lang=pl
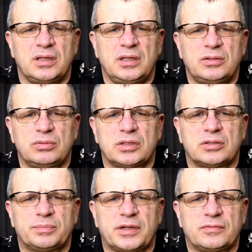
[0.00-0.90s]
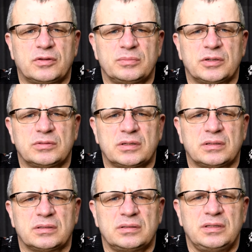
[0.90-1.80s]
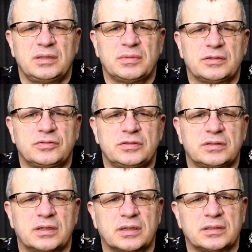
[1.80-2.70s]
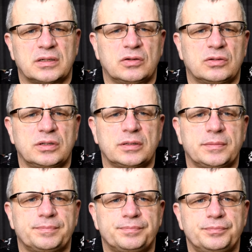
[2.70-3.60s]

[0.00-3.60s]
i które to prawko miał na niemal wszystkie kategorie.